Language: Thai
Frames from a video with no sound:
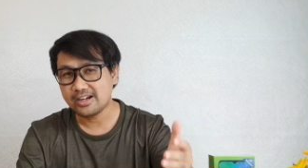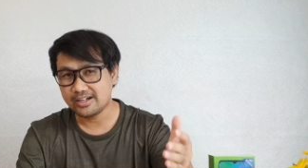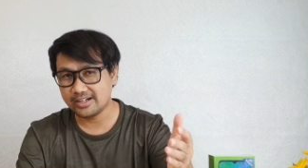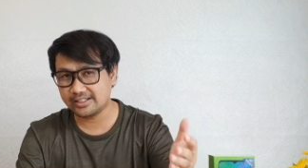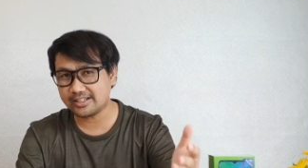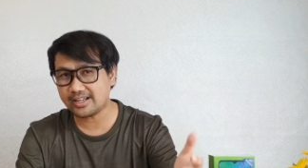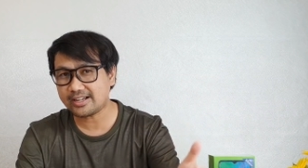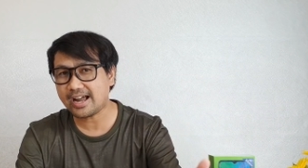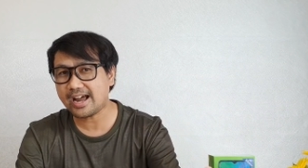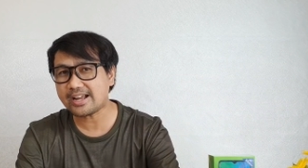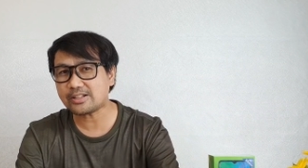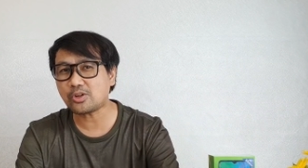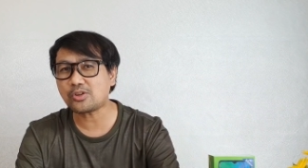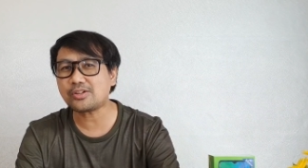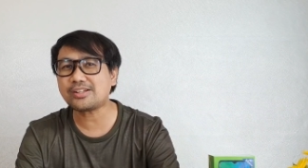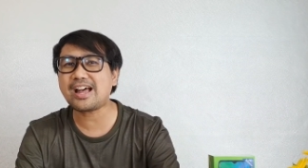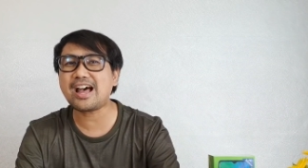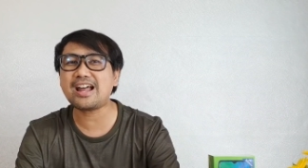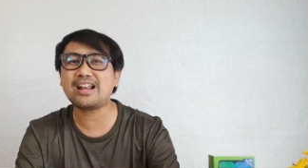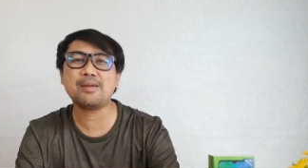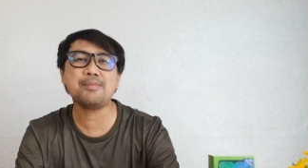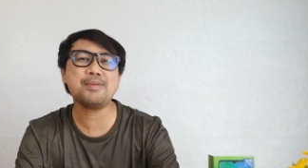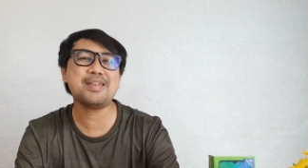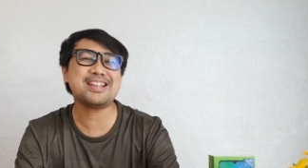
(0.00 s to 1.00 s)
หรือถ้าใครต้อง
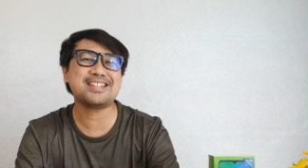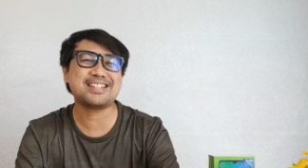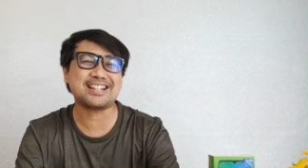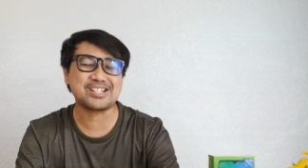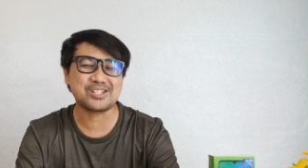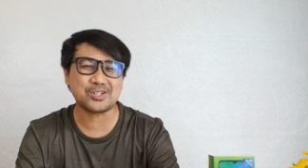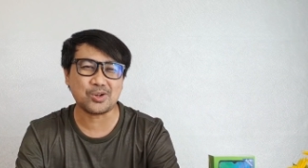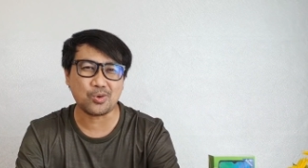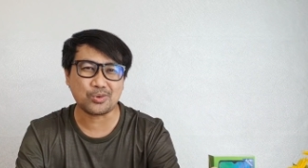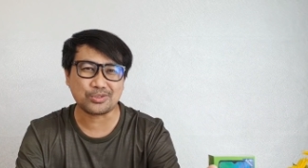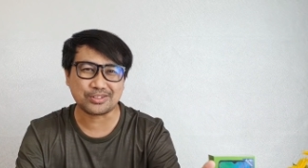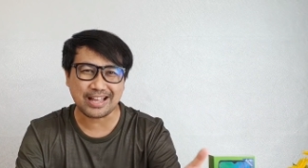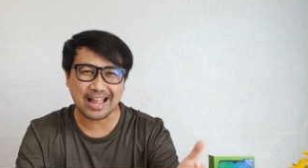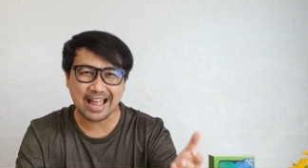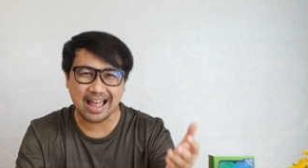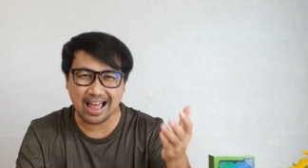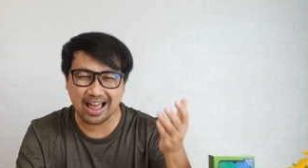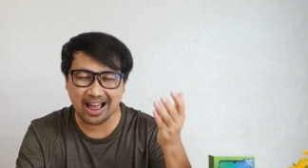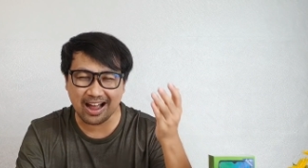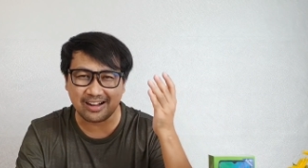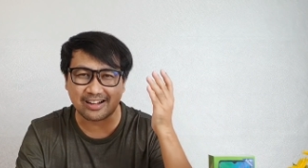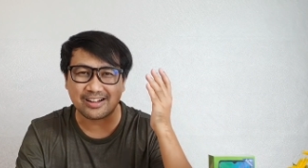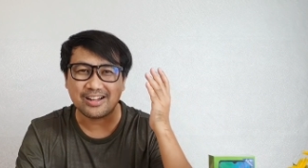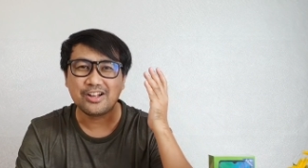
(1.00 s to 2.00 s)
การให้พี่ใหญ่จะส่ง
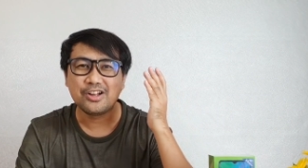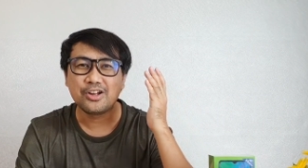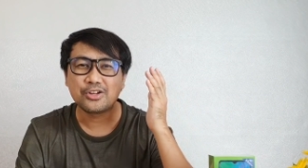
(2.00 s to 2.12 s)
ทาง